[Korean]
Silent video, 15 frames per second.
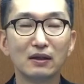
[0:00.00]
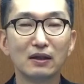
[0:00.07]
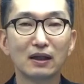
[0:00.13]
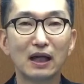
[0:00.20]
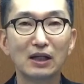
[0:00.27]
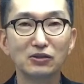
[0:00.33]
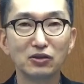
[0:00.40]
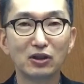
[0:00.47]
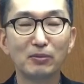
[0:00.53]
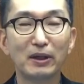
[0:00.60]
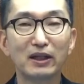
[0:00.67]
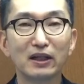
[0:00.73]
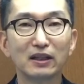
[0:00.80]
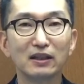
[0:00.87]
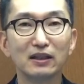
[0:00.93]
간절히
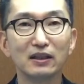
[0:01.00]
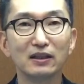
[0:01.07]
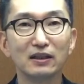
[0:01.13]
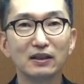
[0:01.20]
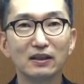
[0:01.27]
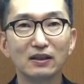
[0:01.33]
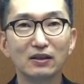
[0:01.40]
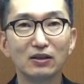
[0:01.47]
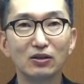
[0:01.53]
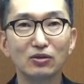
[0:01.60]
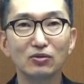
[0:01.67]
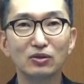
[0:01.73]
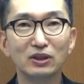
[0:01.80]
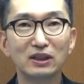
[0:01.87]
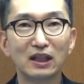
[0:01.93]
바라기는
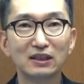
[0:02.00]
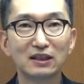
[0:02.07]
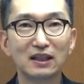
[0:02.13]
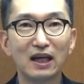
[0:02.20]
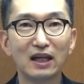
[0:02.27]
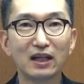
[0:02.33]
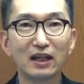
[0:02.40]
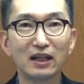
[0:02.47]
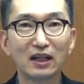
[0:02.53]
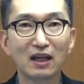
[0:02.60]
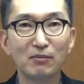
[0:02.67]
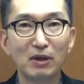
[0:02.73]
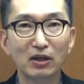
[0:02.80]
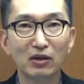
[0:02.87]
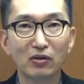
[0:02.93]
우리 자신을 하나님께
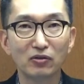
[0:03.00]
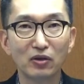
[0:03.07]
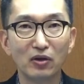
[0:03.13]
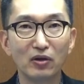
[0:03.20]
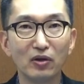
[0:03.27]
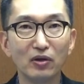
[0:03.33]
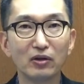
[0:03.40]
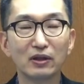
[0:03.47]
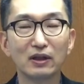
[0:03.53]
맡겨서